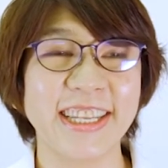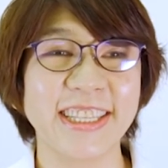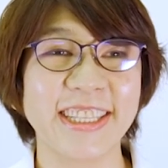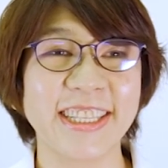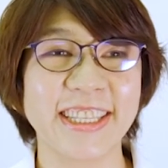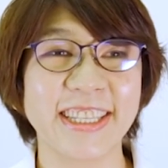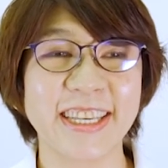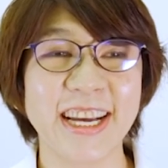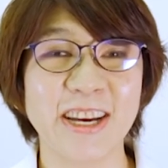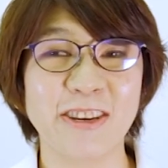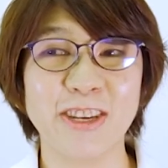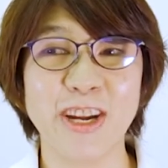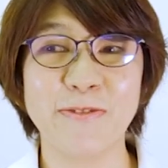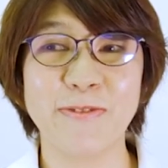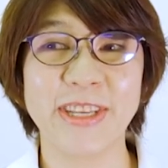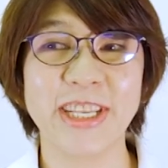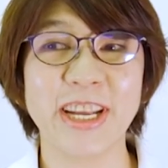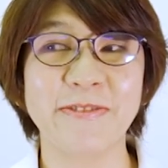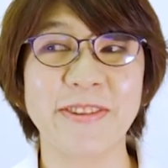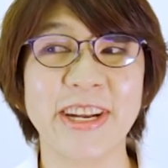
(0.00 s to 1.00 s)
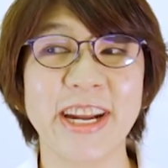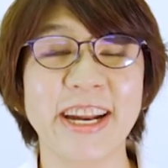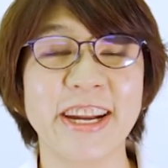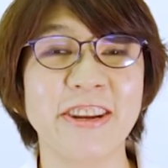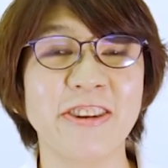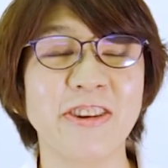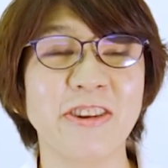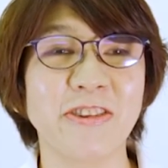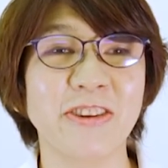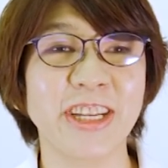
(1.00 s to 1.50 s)
時期が来れば食べら
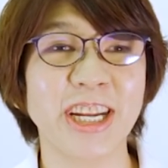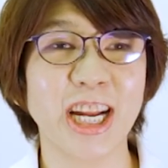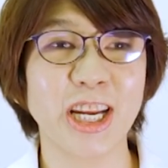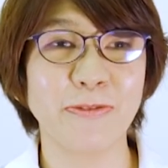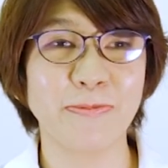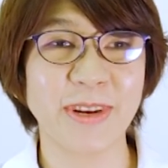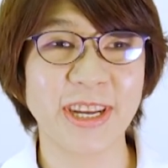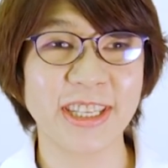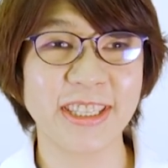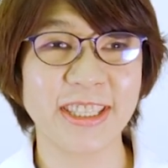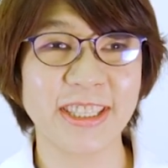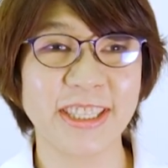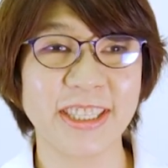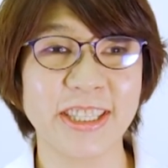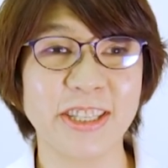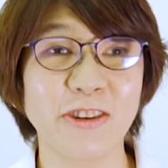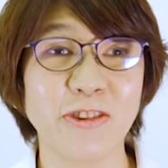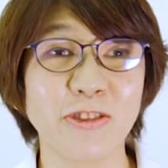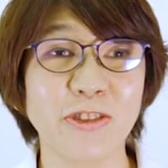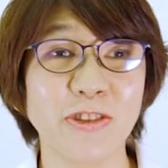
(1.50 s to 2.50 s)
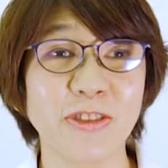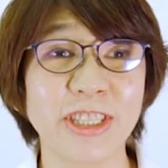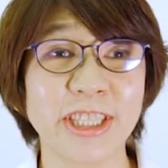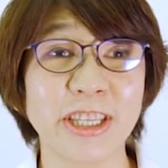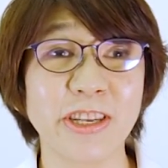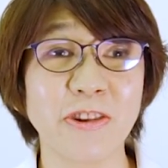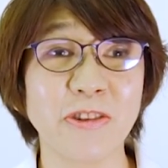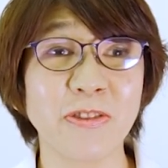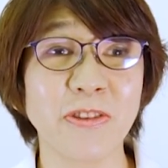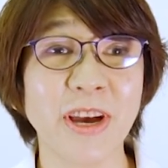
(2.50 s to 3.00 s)
れるようになります治療と治
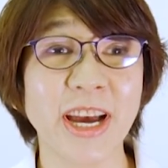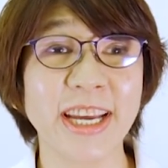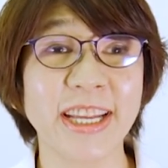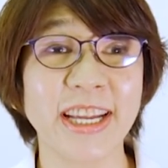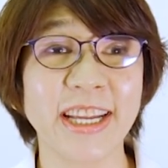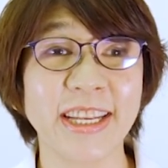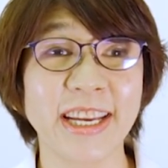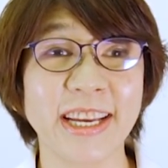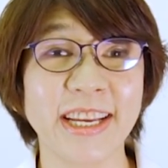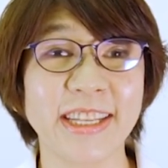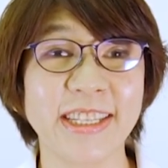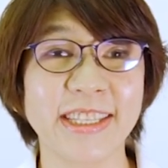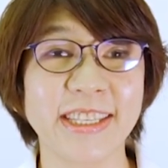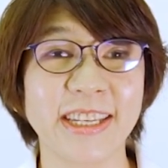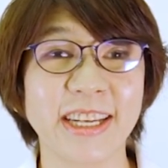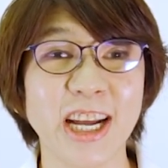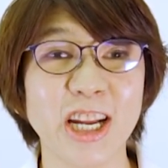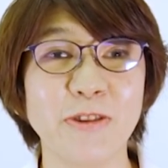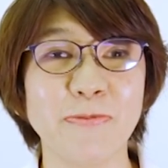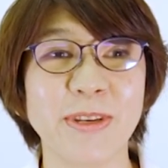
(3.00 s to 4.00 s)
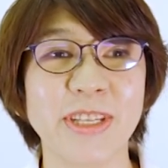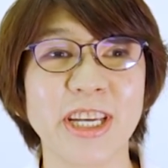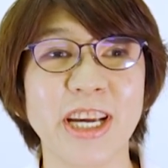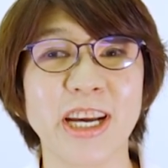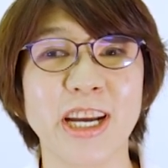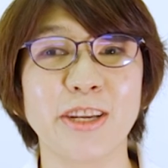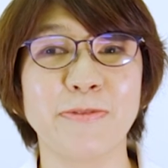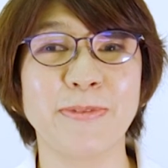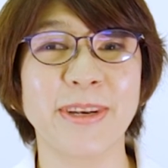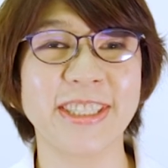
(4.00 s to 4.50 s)
療の間でしっかり召し上
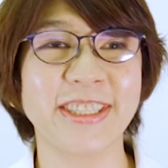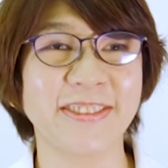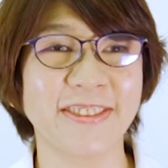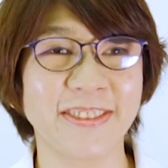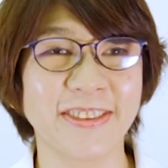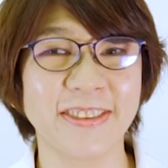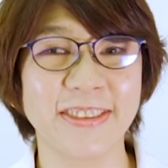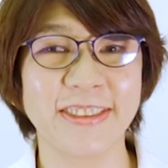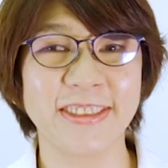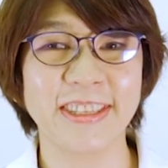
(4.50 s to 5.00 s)
がりましょ